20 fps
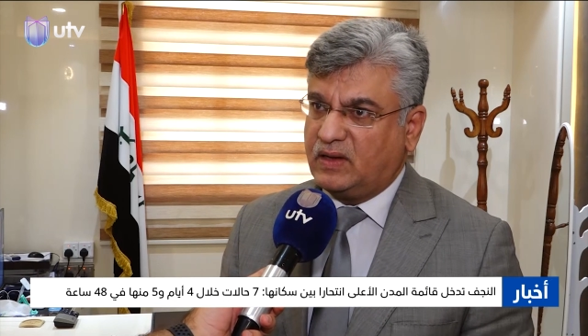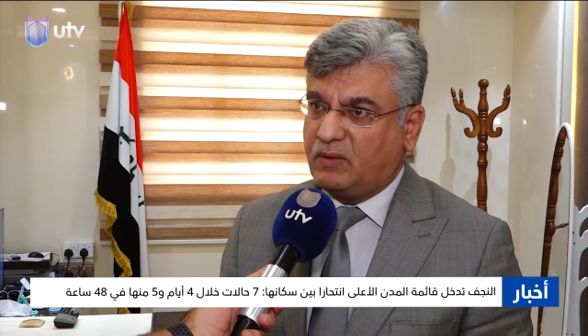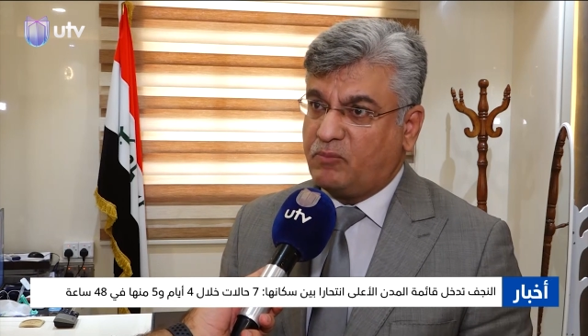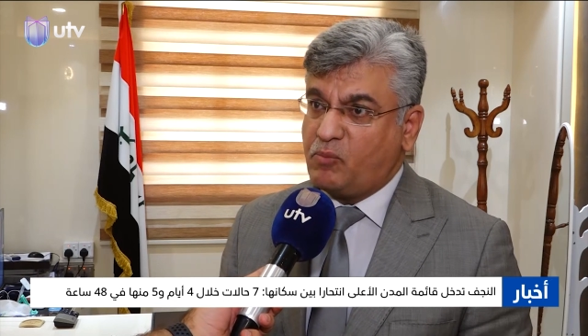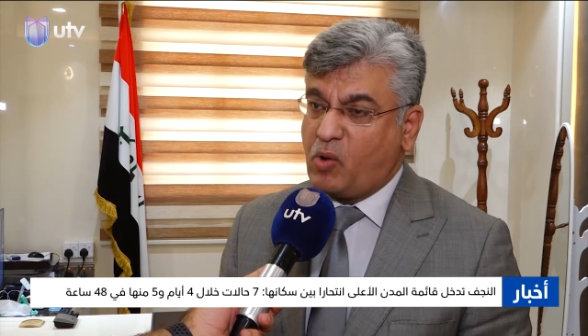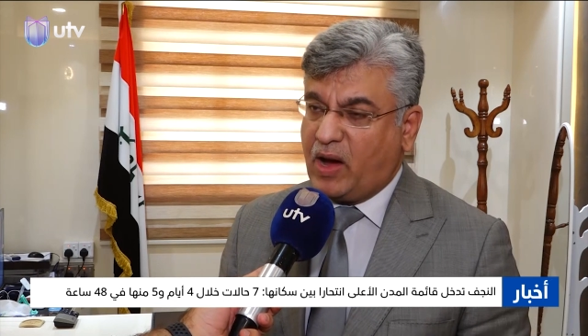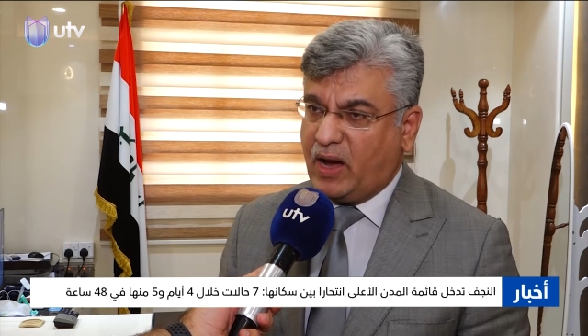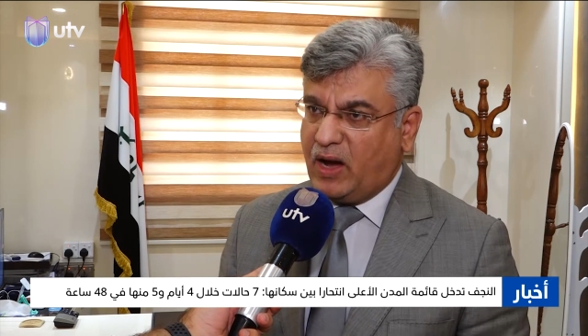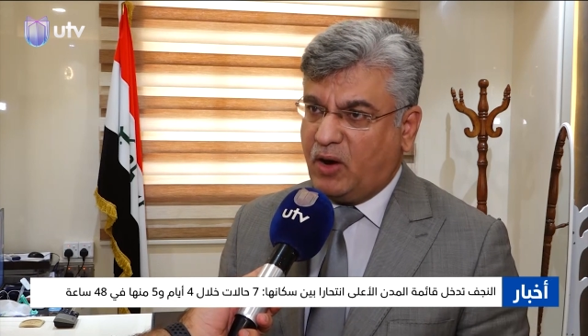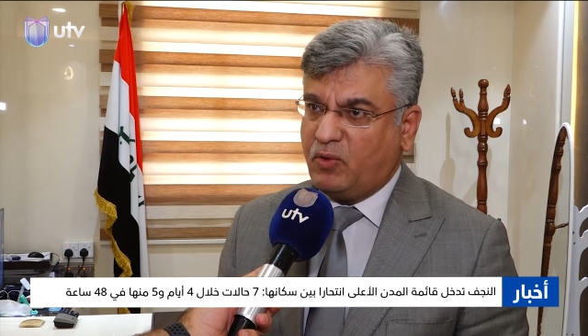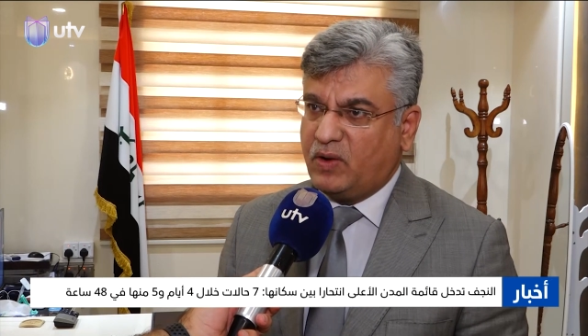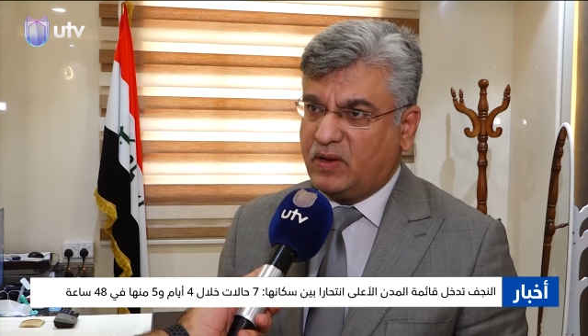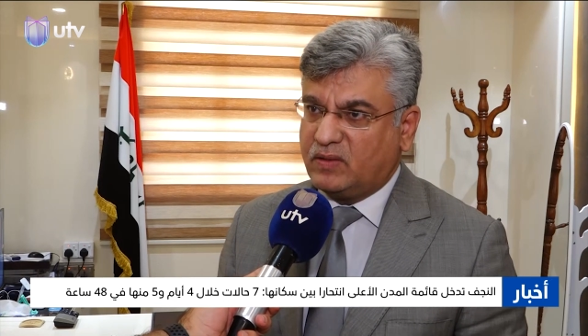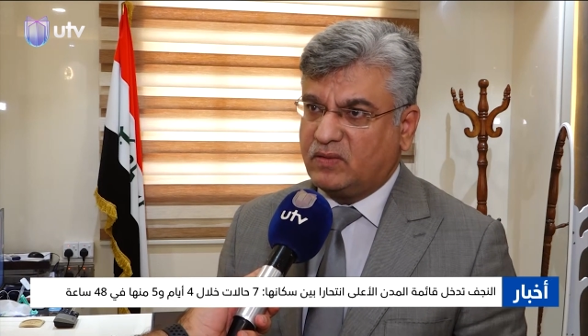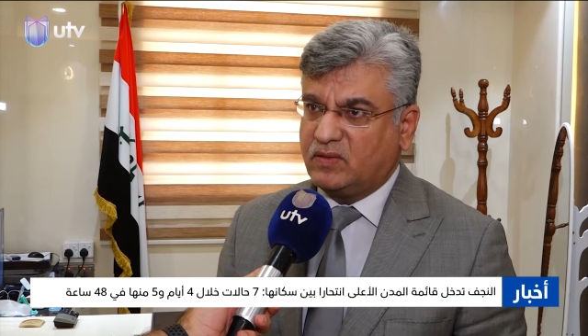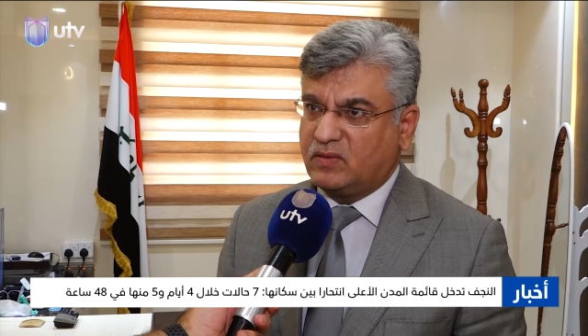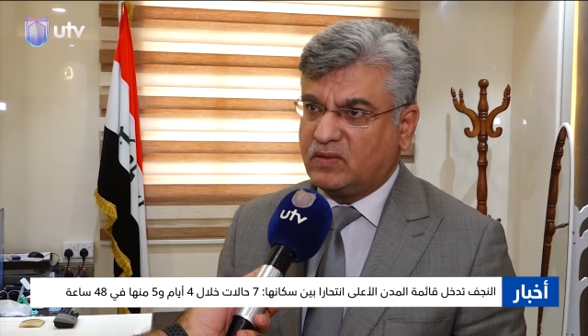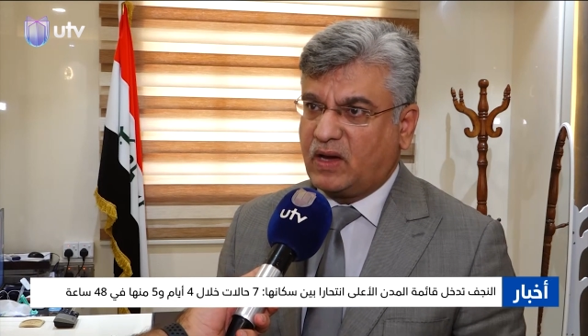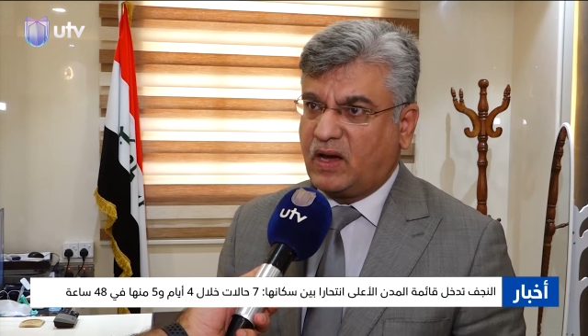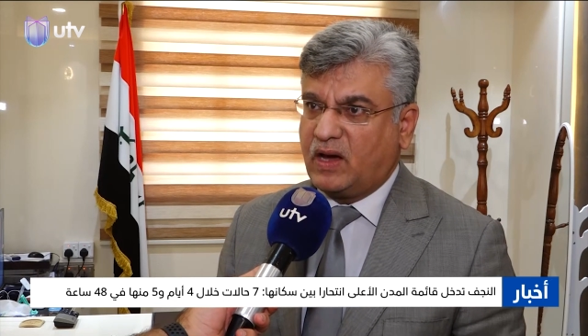محاولة
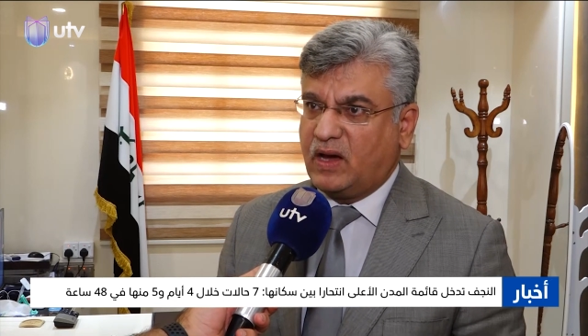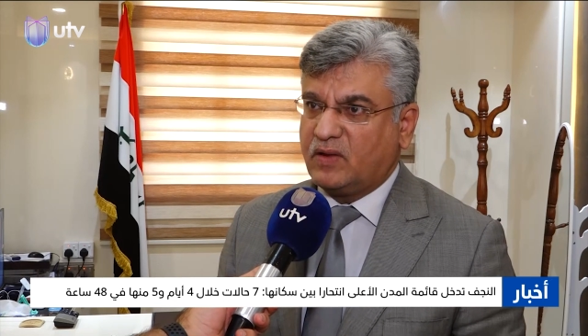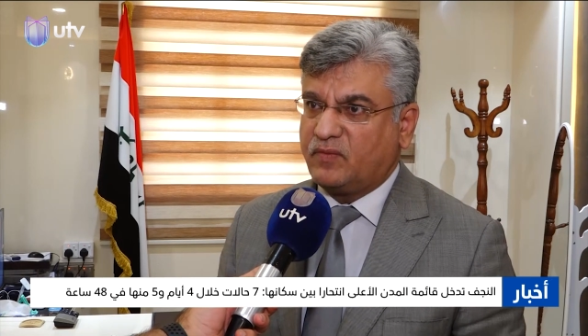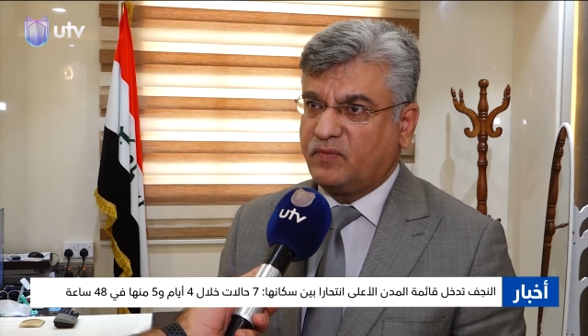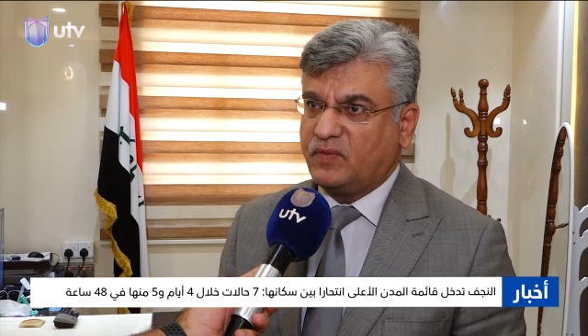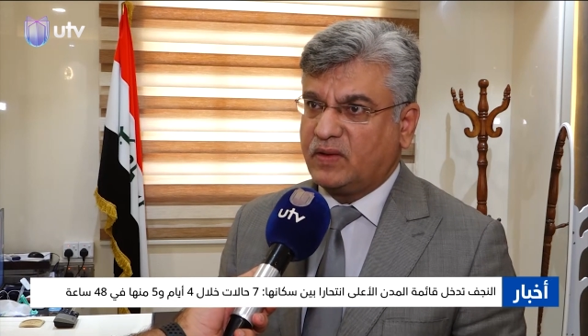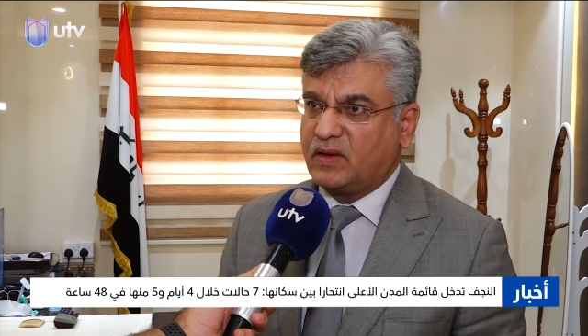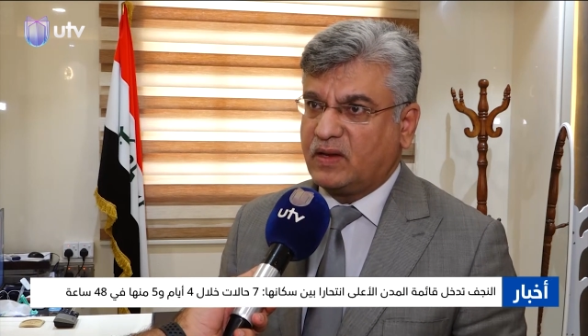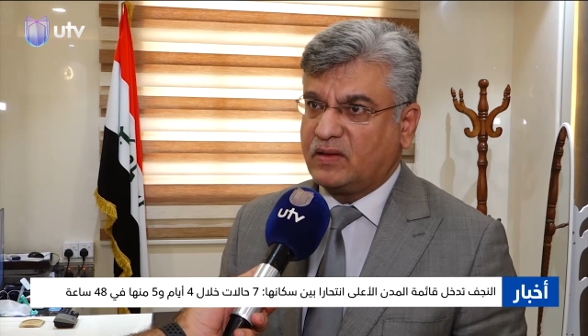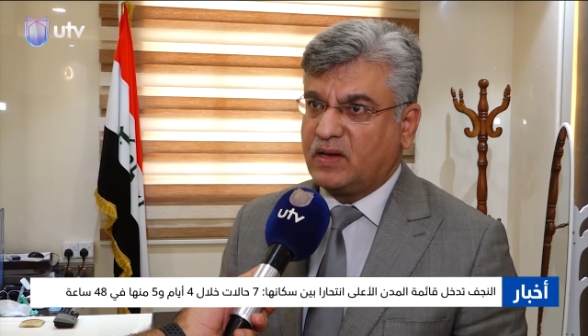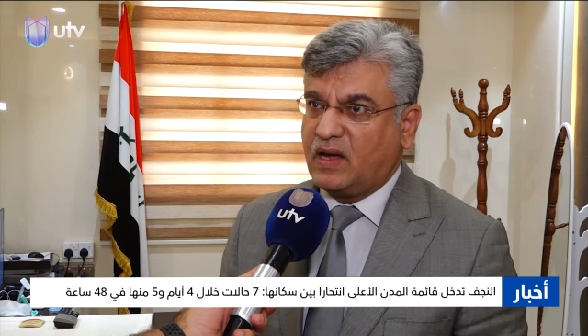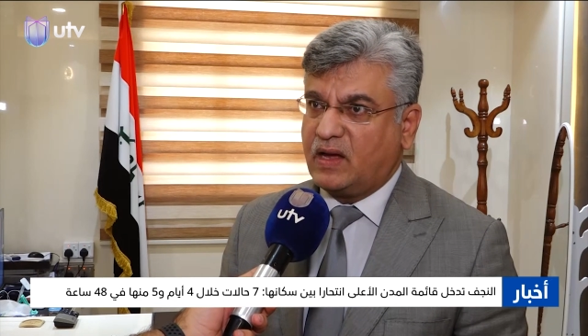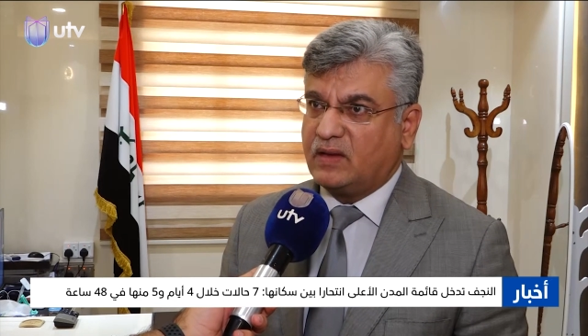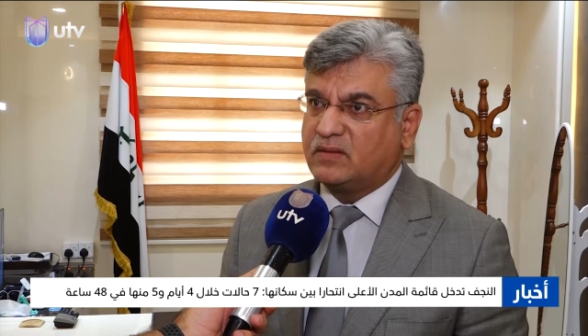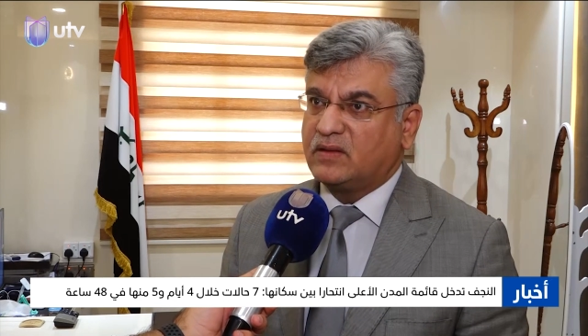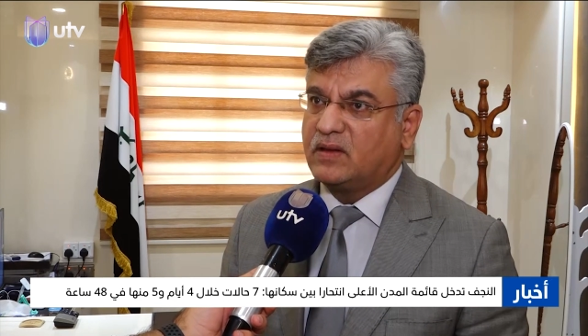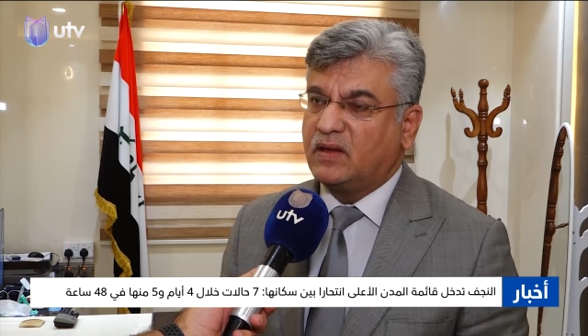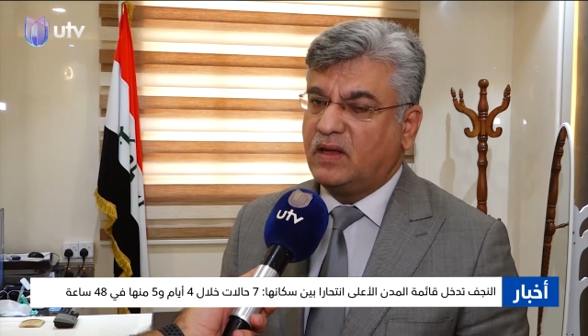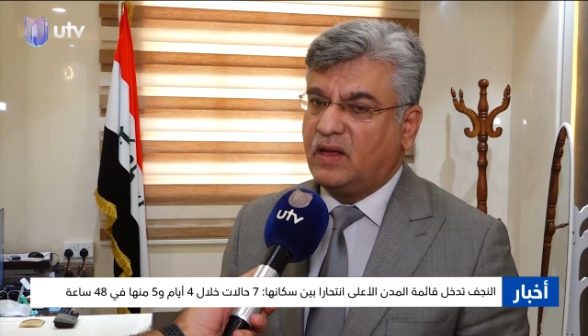انتحار في ردهات